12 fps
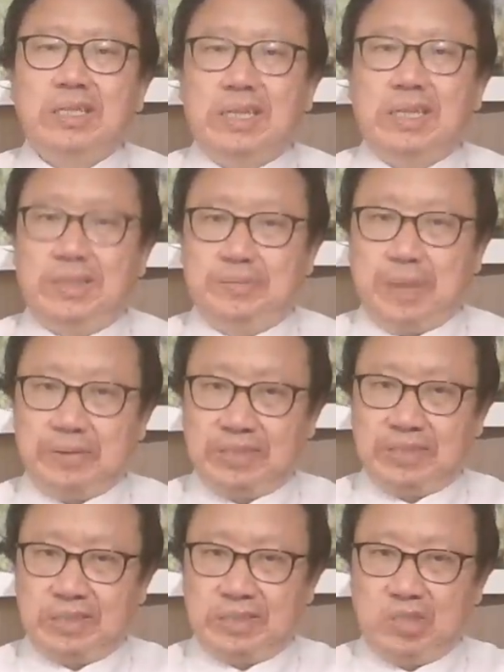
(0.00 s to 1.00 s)
啊，百分
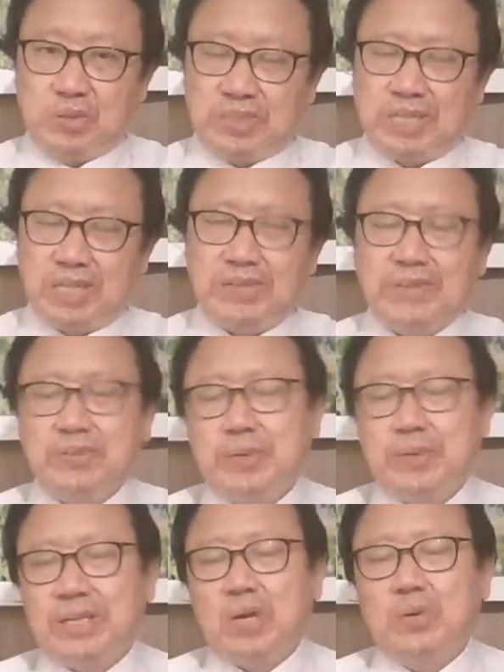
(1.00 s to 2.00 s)
之九十的房屋都
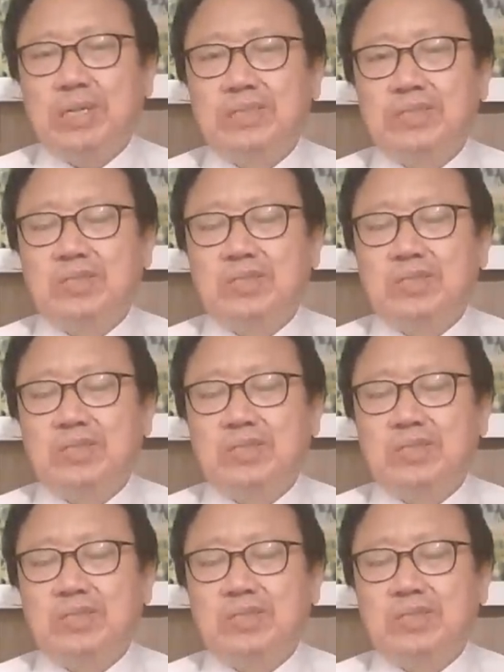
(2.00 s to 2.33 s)
被捣毁了，